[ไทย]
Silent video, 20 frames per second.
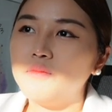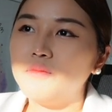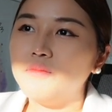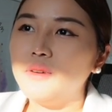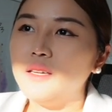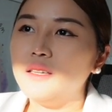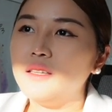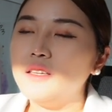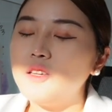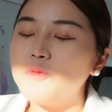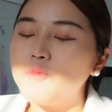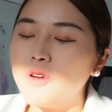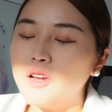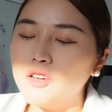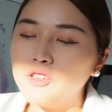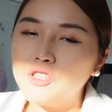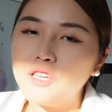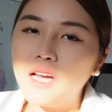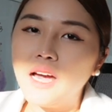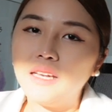เป็น
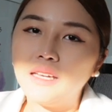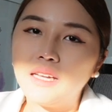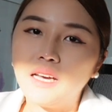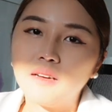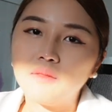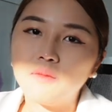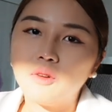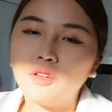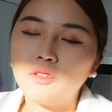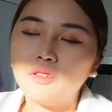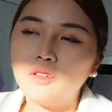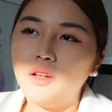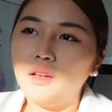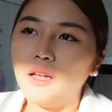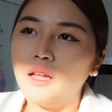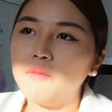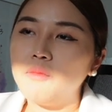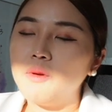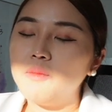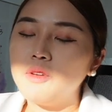depression อ่ะเพราะตอน
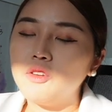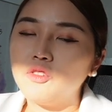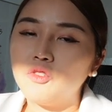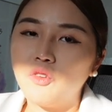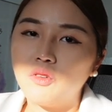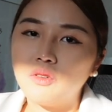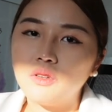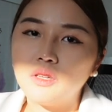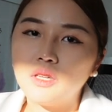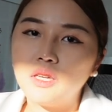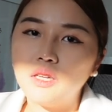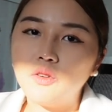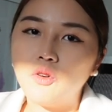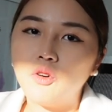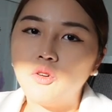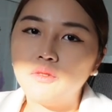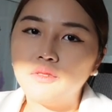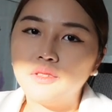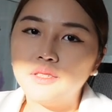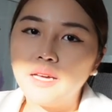นั้นมันมีช่วงหนึ่งที่โด
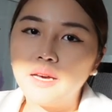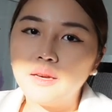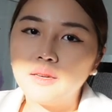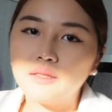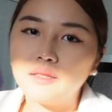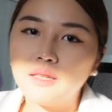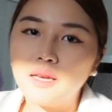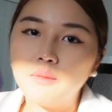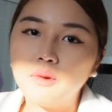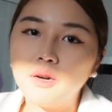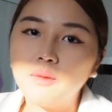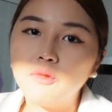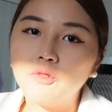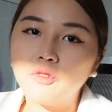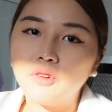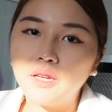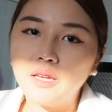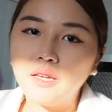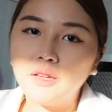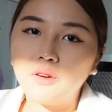นไซไซเบอร์บูล
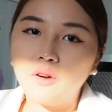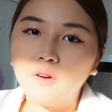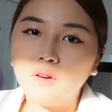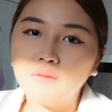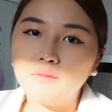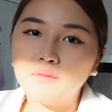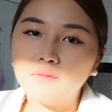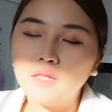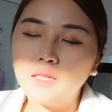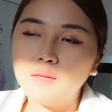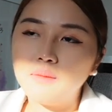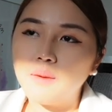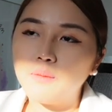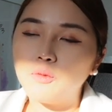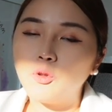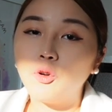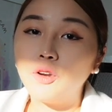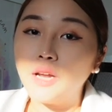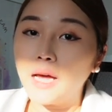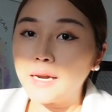ลี่เนาะที่แบบ
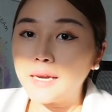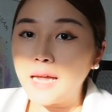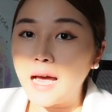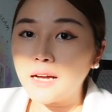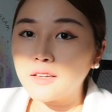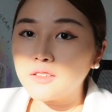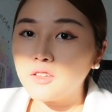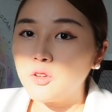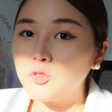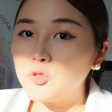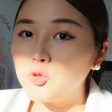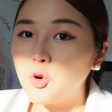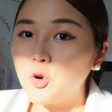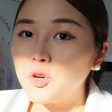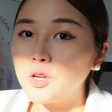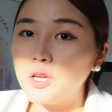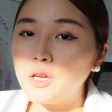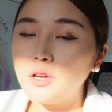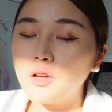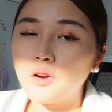โดนหนักๆตอนช่วง
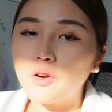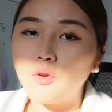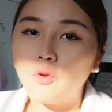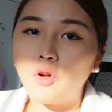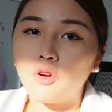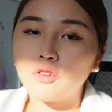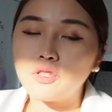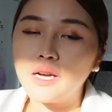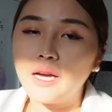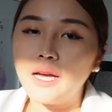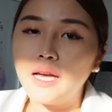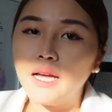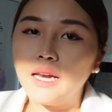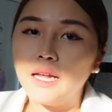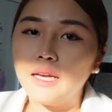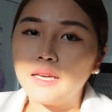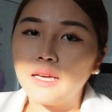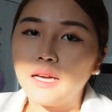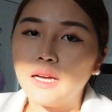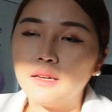ที่โดนออกจากอะไร
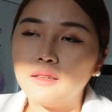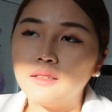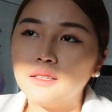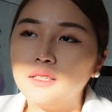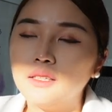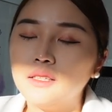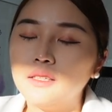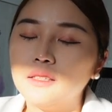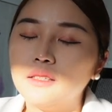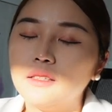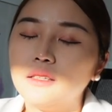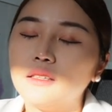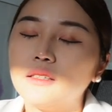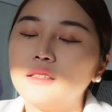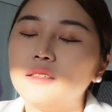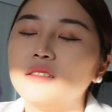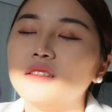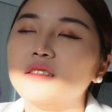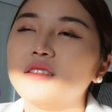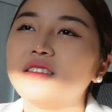เงี้ยแล้ว
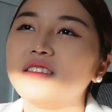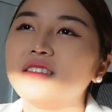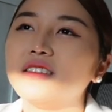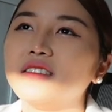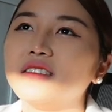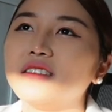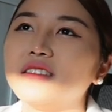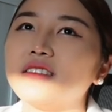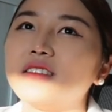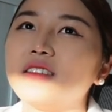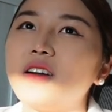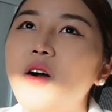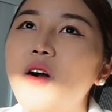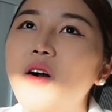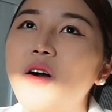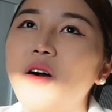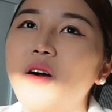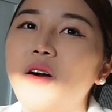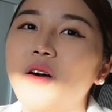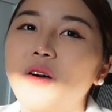คือก็
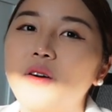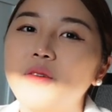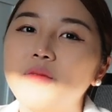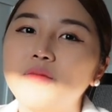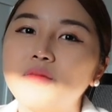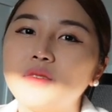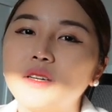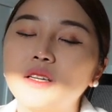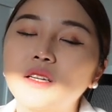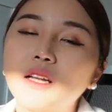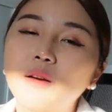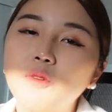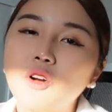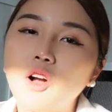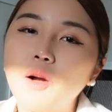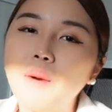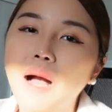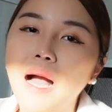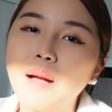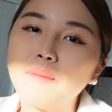คือเรื่องมัน
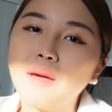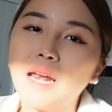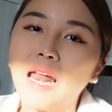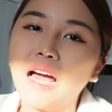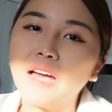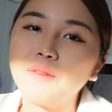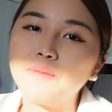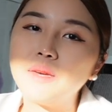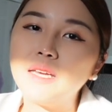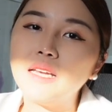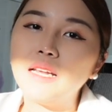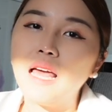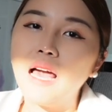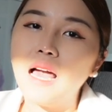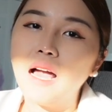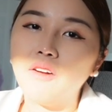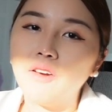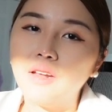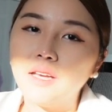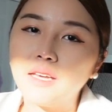ก็ผ่านมาหลายปีแล้
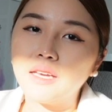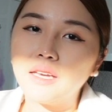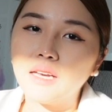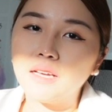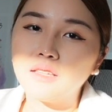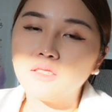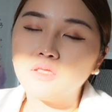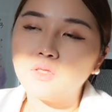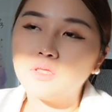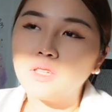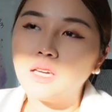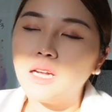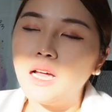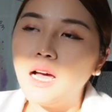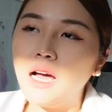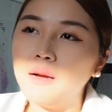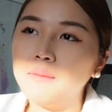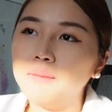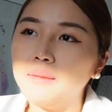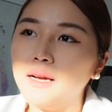วอะไรเงี้ยจนกระ
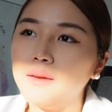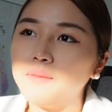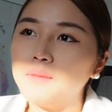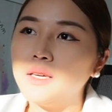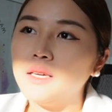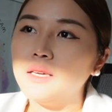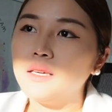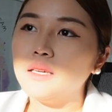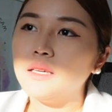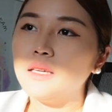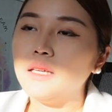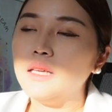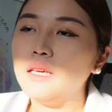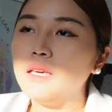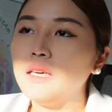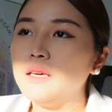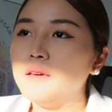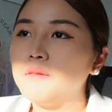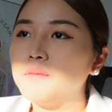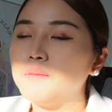ทั่งแบบค
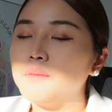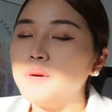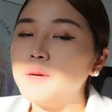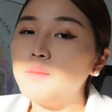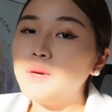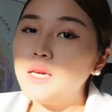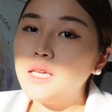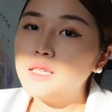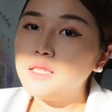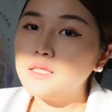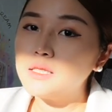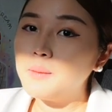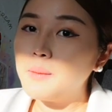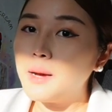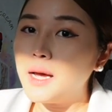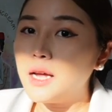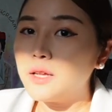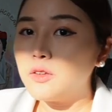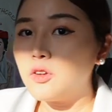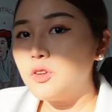รีมไปบินใช่ไหม
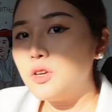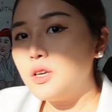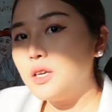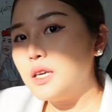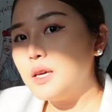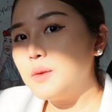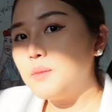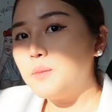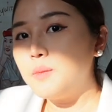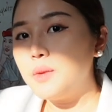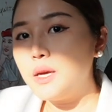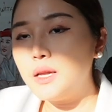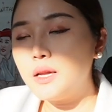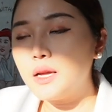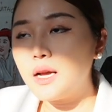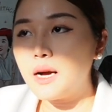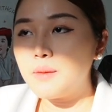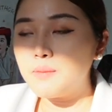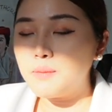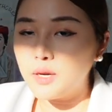ตอนที่ครีมบิน
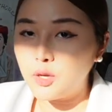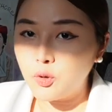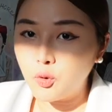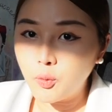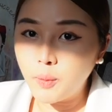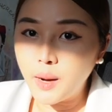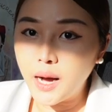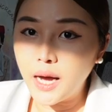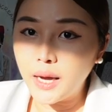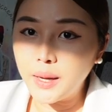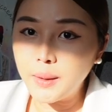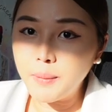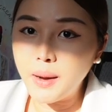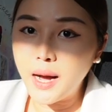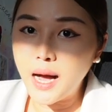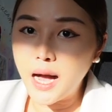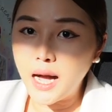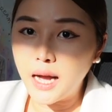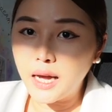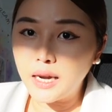กลับไปดูไบ
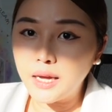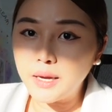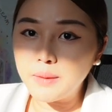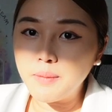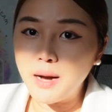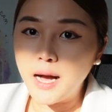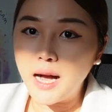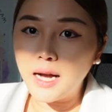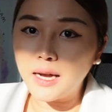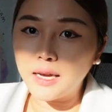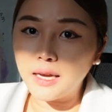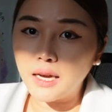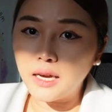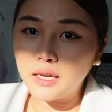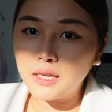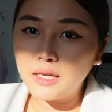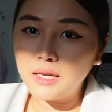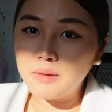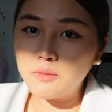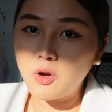บ้างอะไรบ้างเนี้ย
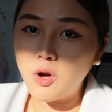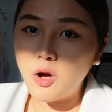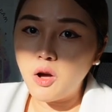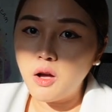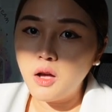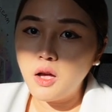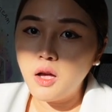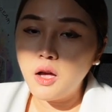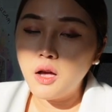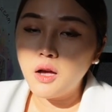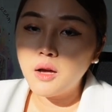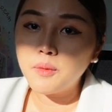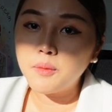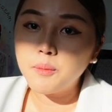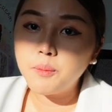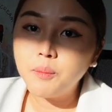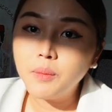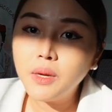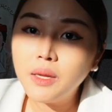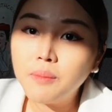ครีมก็
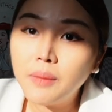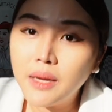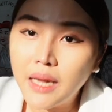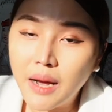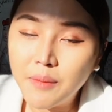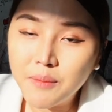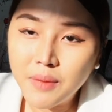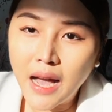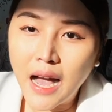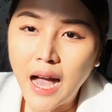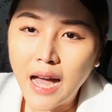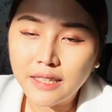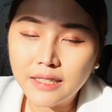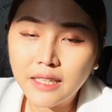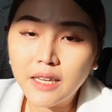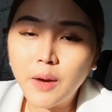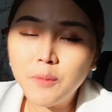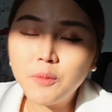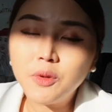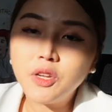บินไปทำงาน
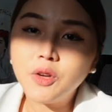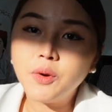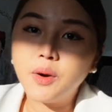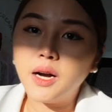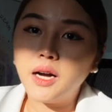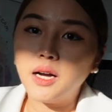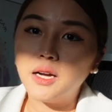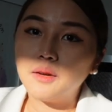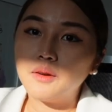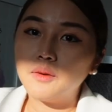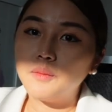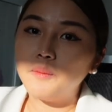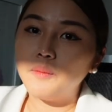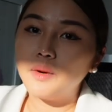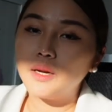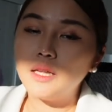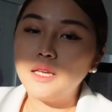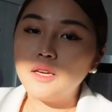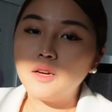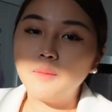ใช้คำนี้ดีกว่า
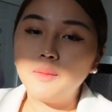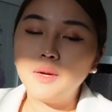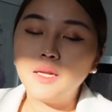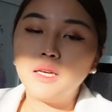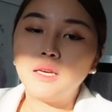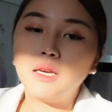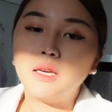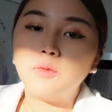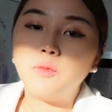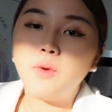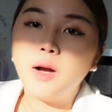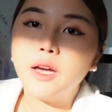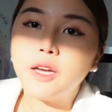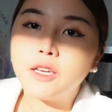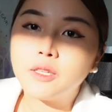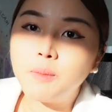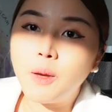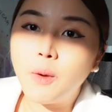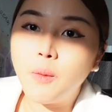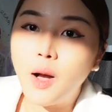บางทีก็ไม่ได้คิดว่า
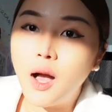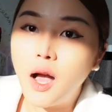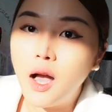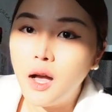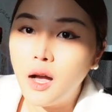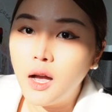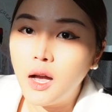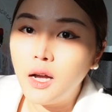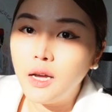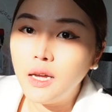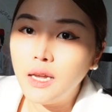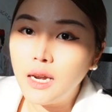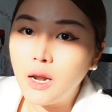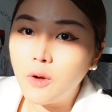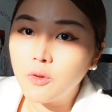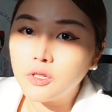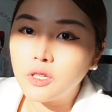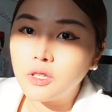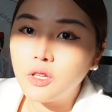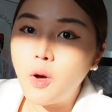expect ว่าเฮ้ยเรา
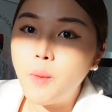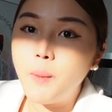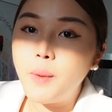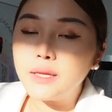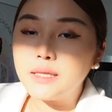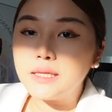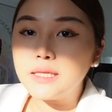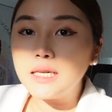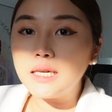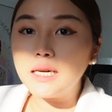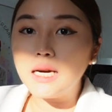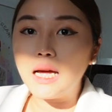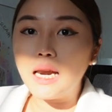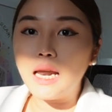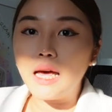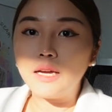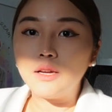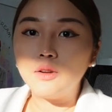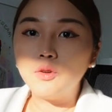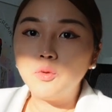จะต้องมาเจออะไร
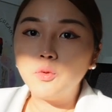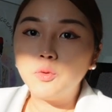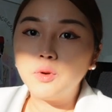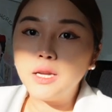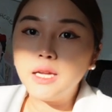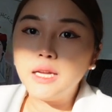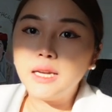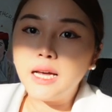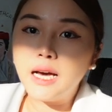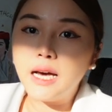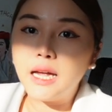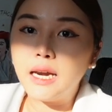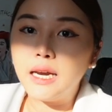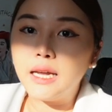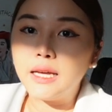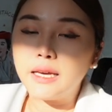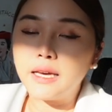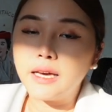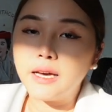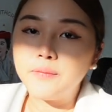นู่นนี่นั่นอะไร
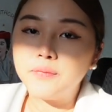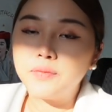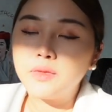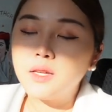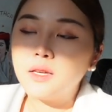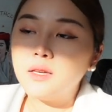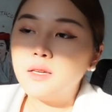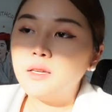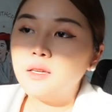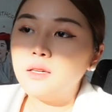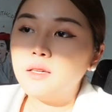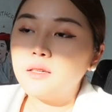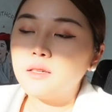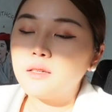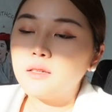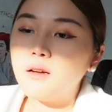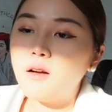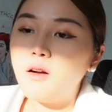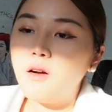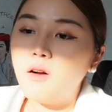เงี้ย
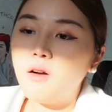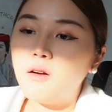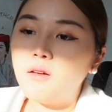ก็